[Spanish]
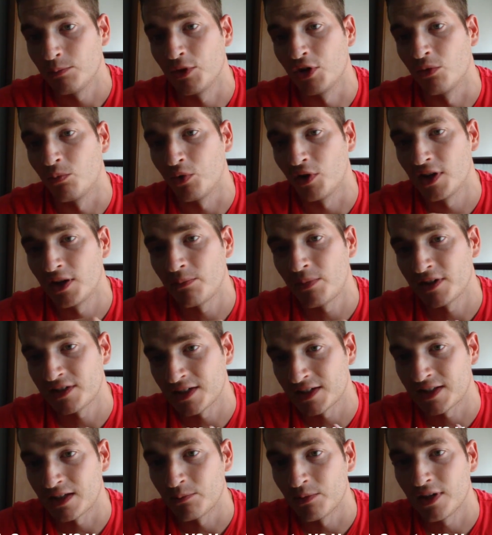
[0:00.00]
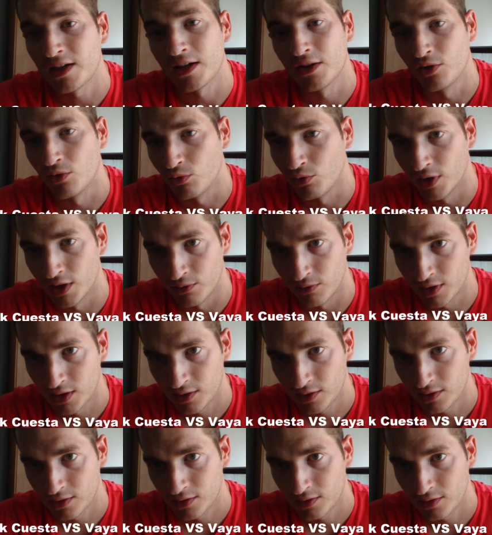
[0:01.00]
Pero puede pasar también que no
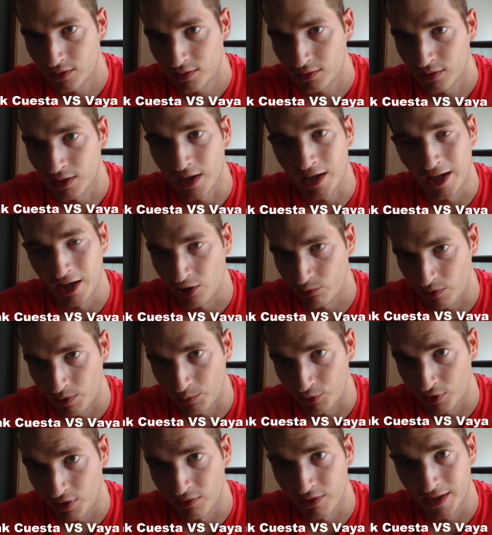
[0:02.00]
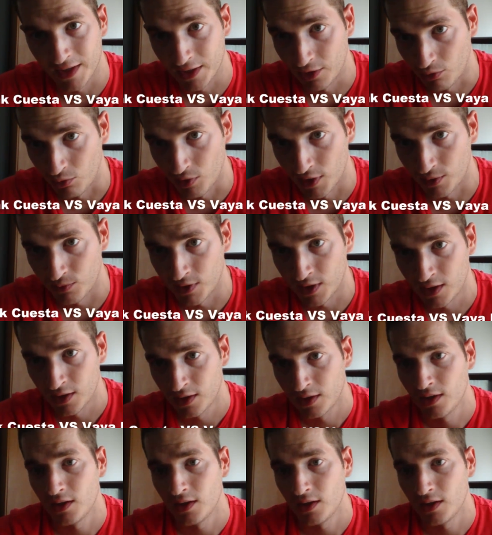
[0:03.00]
vuelva que es lo más probable, que no vuelva.